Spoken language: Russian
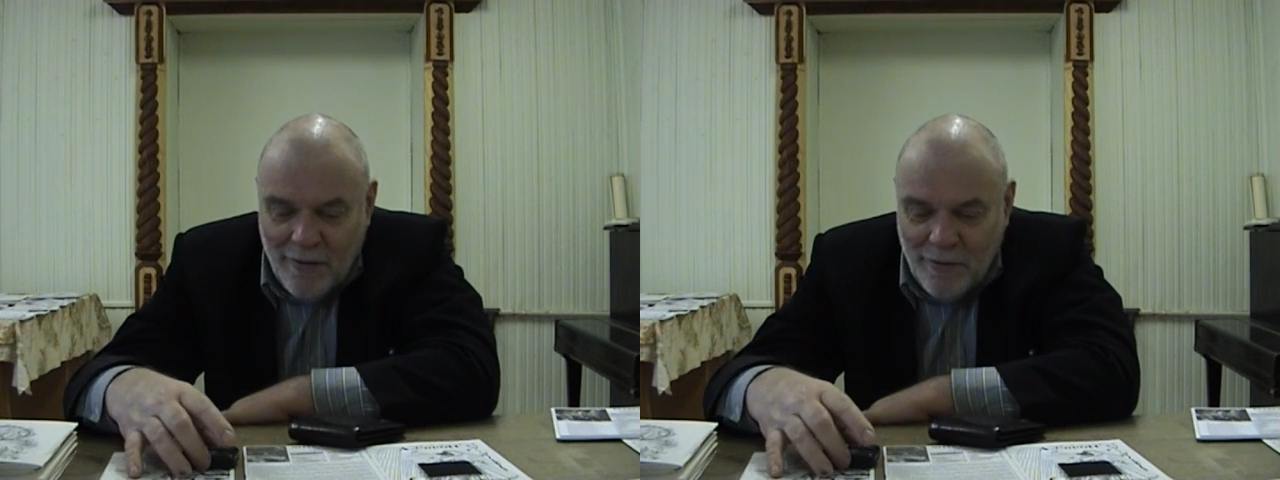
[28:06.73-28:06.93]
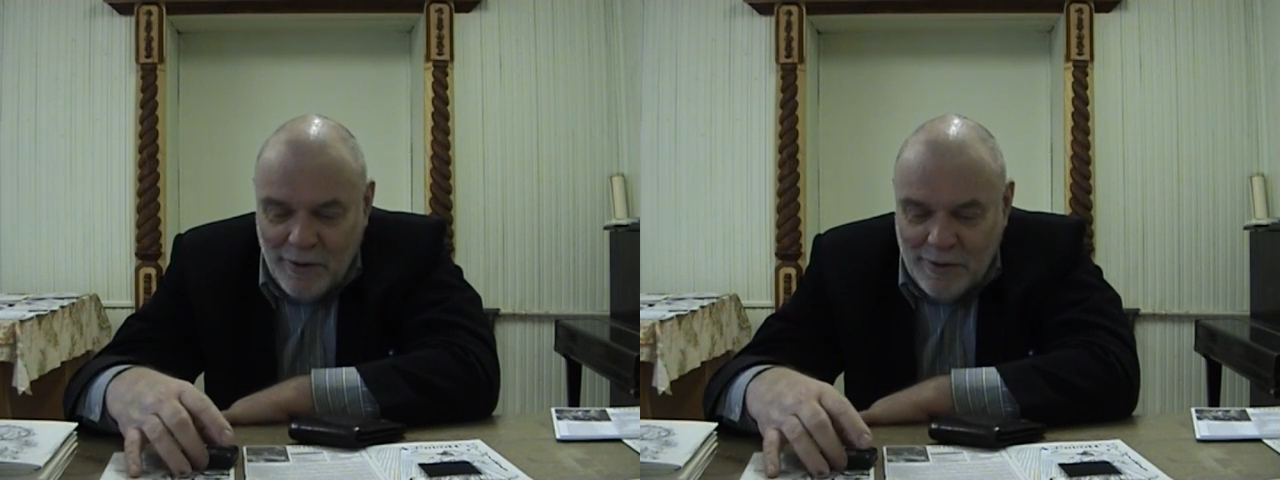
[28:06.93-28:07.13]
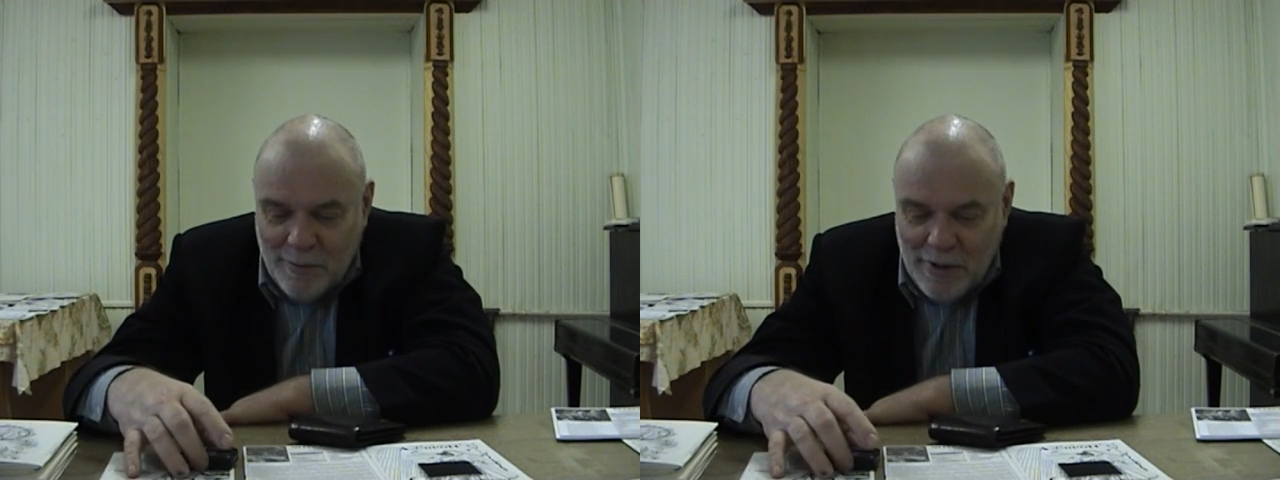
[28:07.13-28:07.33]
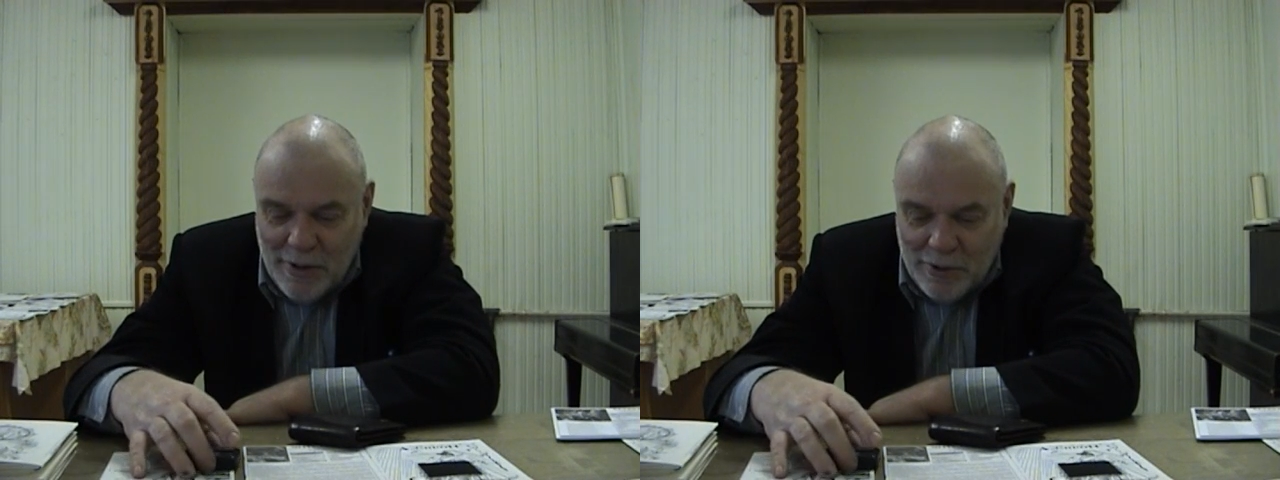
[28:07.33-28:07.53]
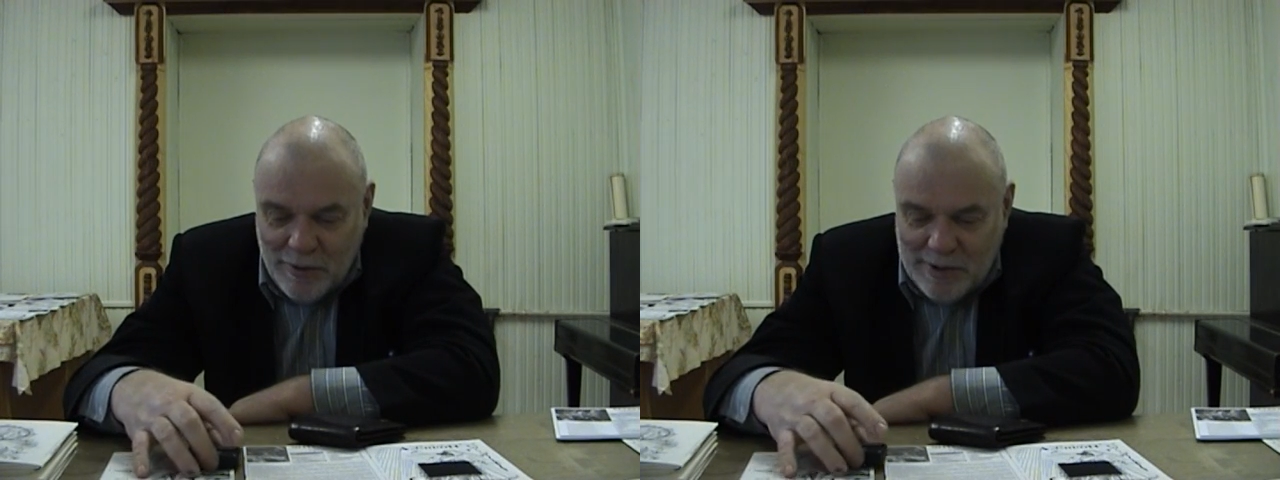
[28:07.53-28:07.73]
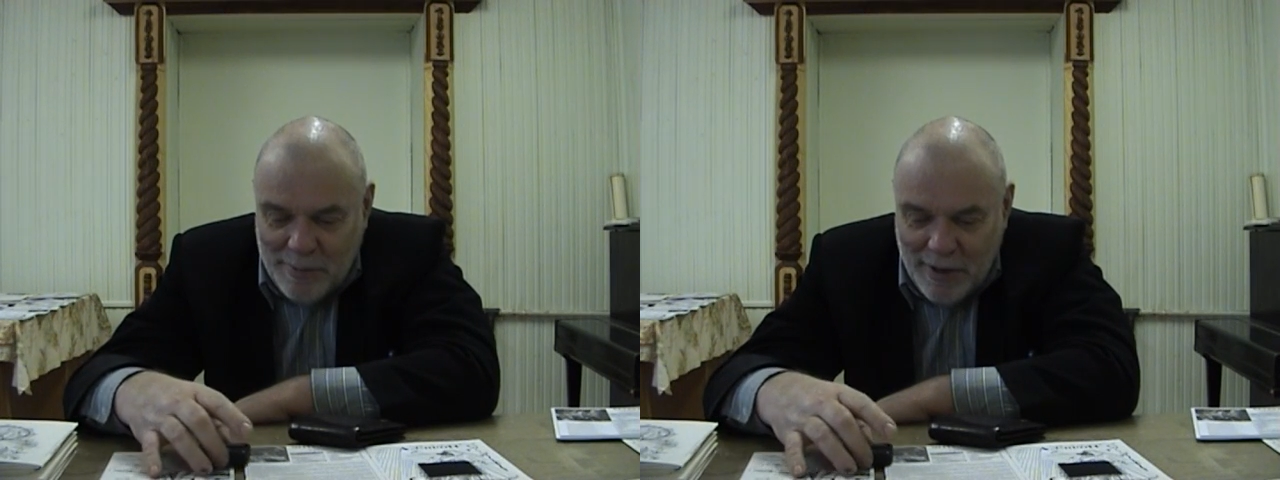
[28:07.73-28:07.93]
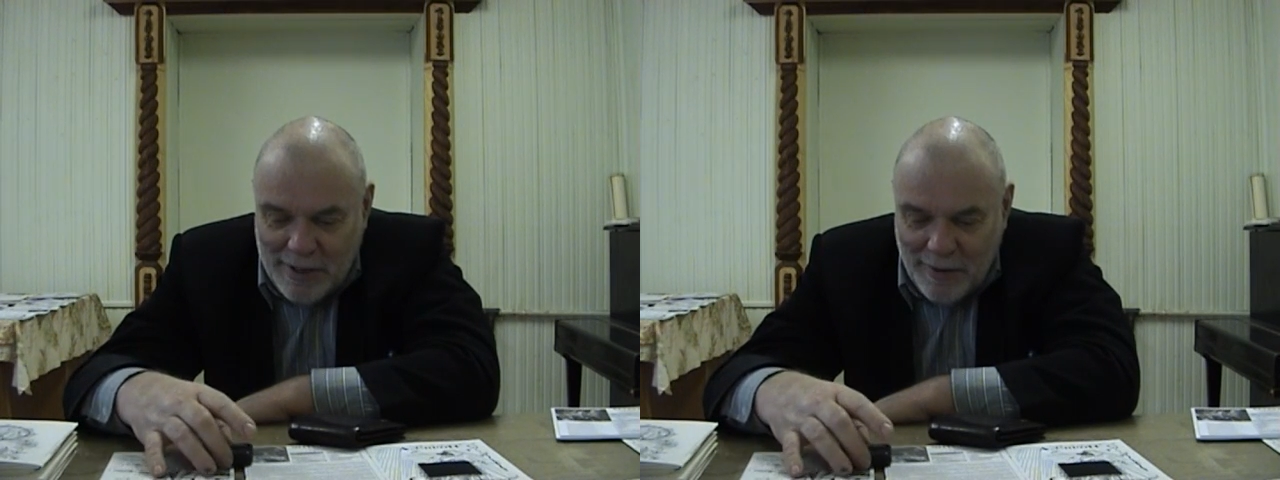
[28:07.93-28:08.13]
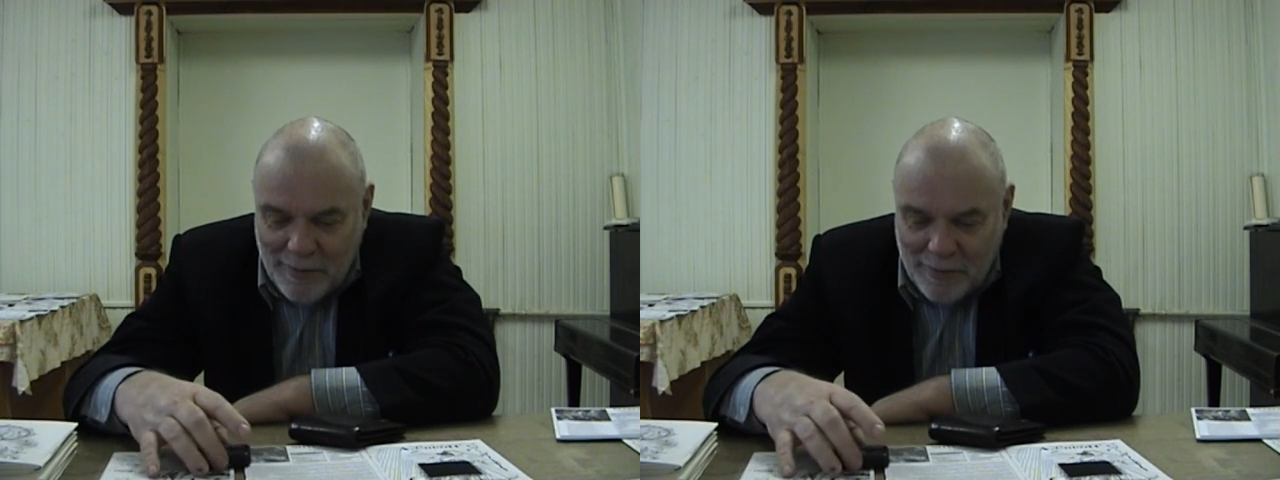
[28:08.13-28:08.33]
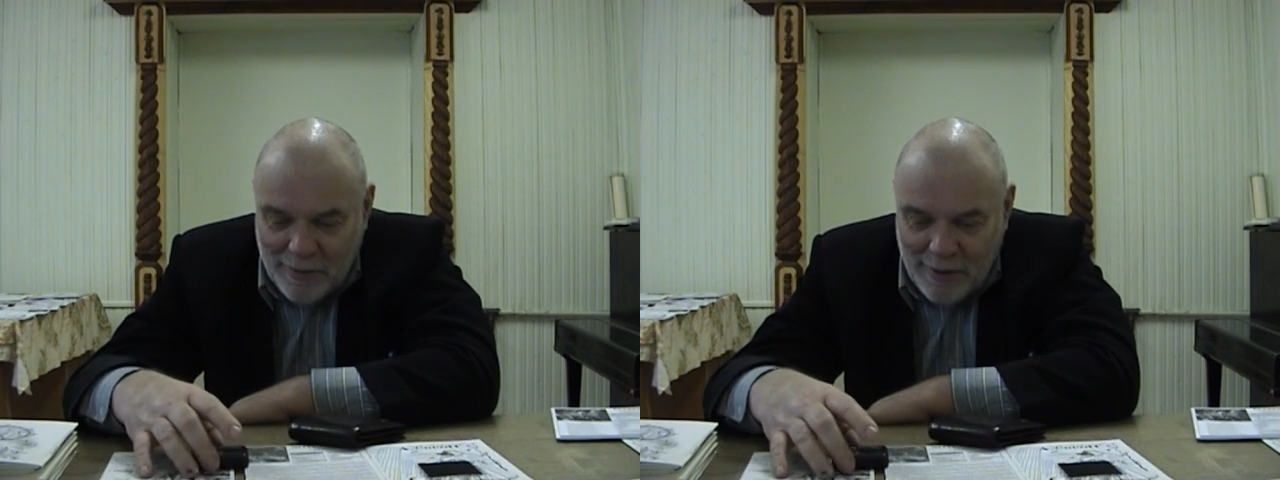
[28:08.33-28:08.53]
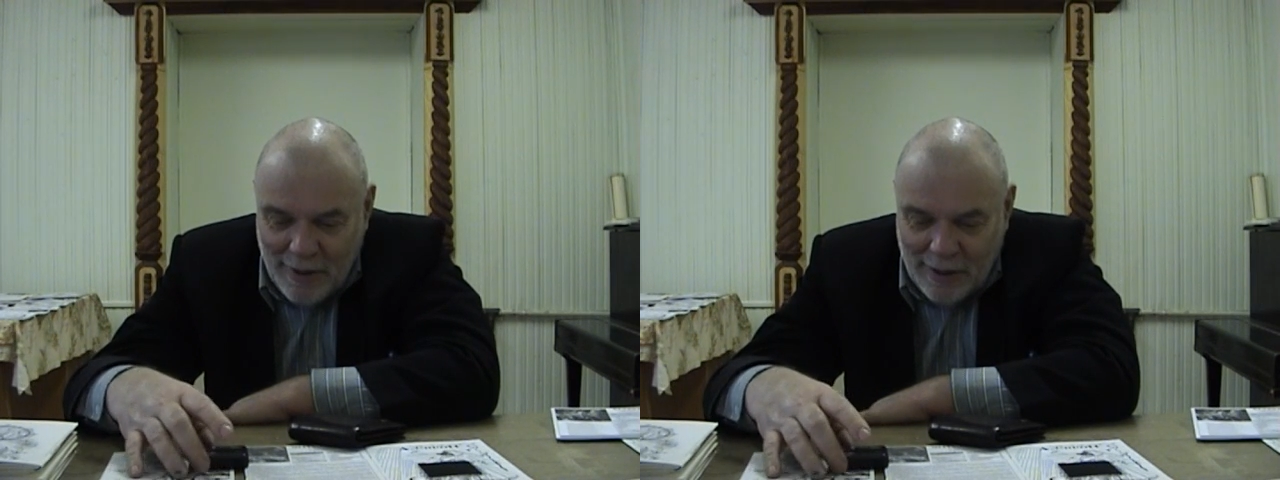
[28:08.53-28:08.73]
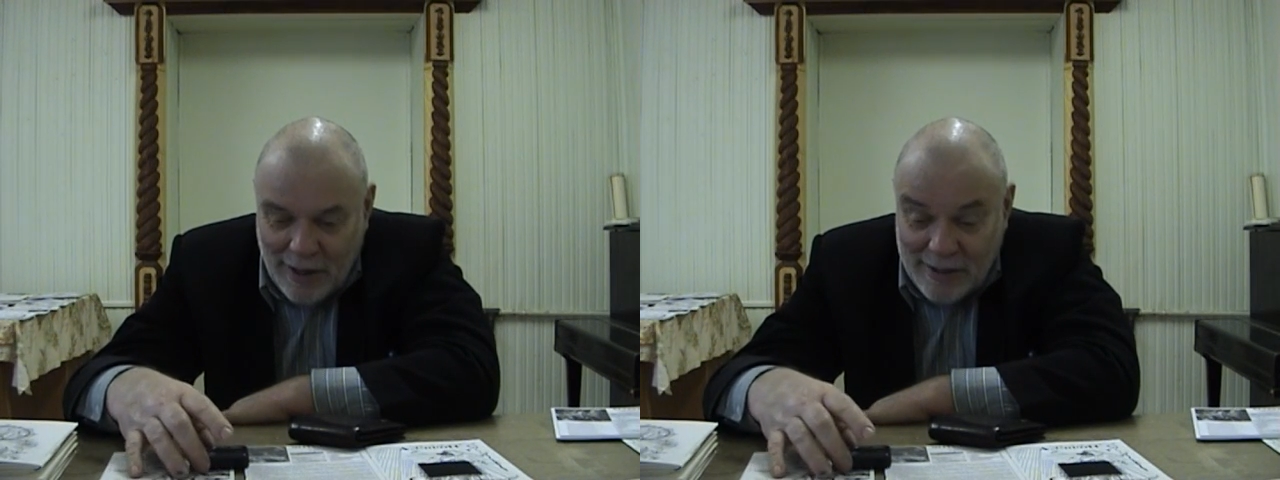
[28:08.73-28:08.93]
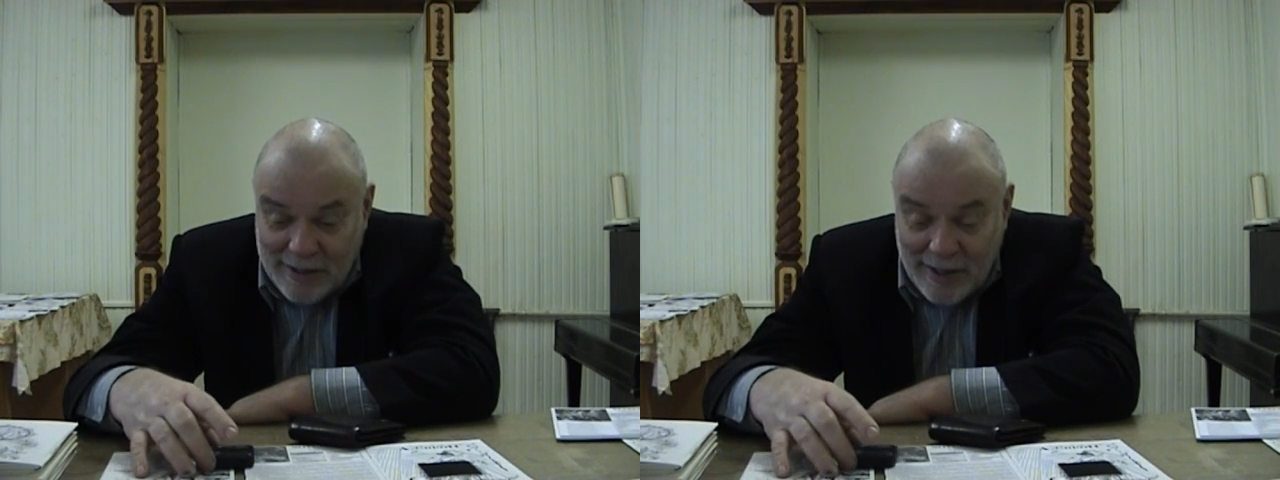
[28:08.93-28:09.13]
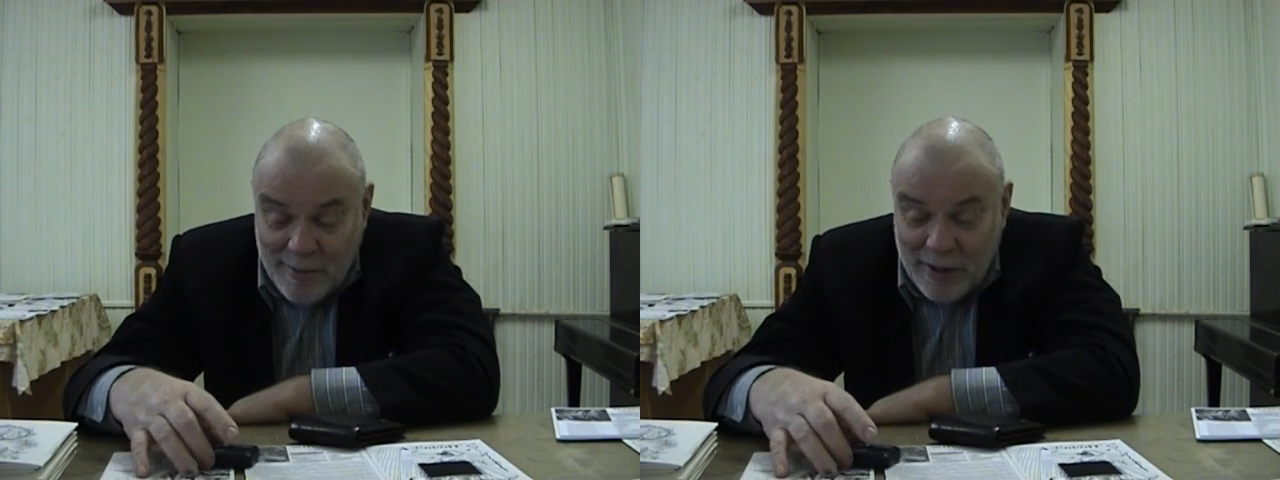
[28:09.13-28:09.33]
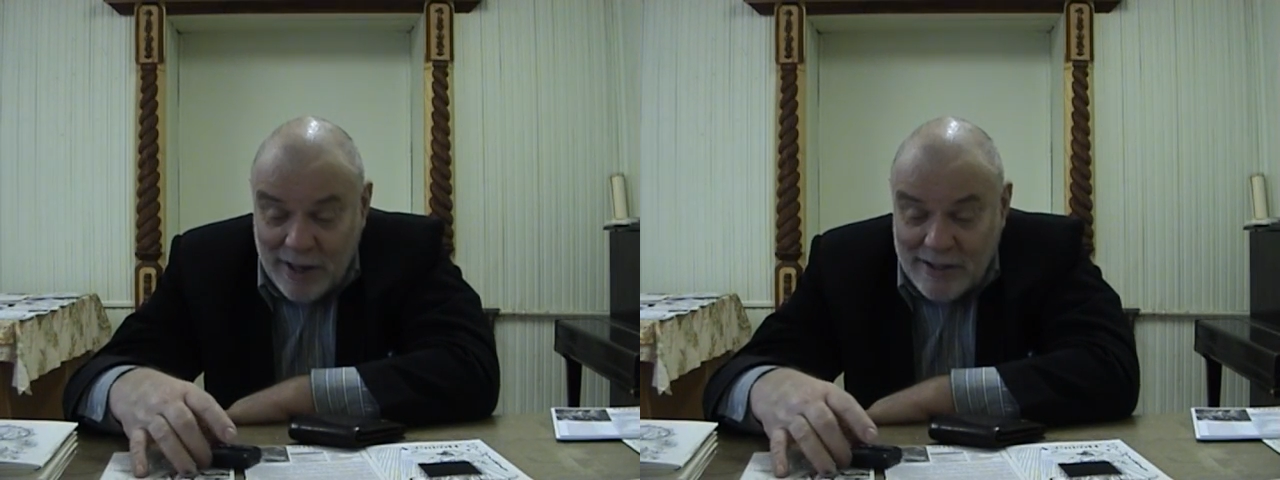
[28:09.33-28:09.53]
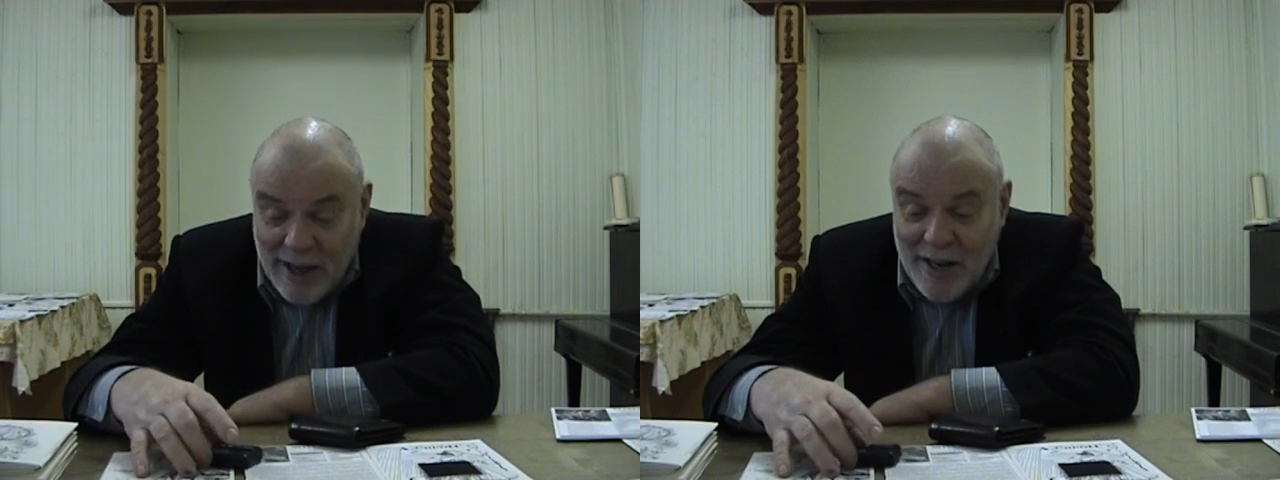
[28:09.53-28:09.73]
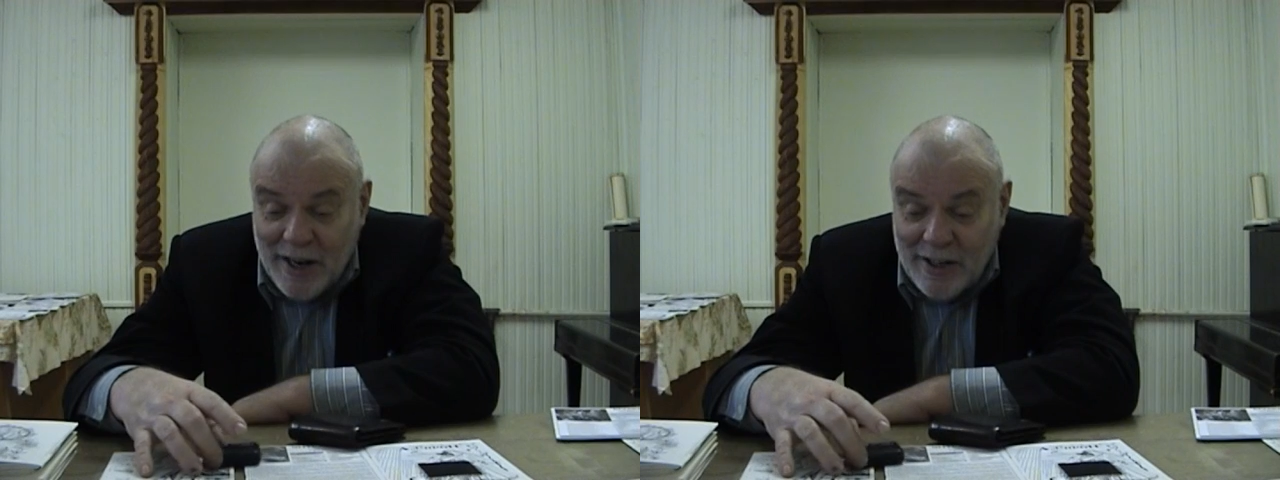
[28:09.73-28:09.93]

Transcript: Вот, «Белая ночь» спета как состояние парадоксальное,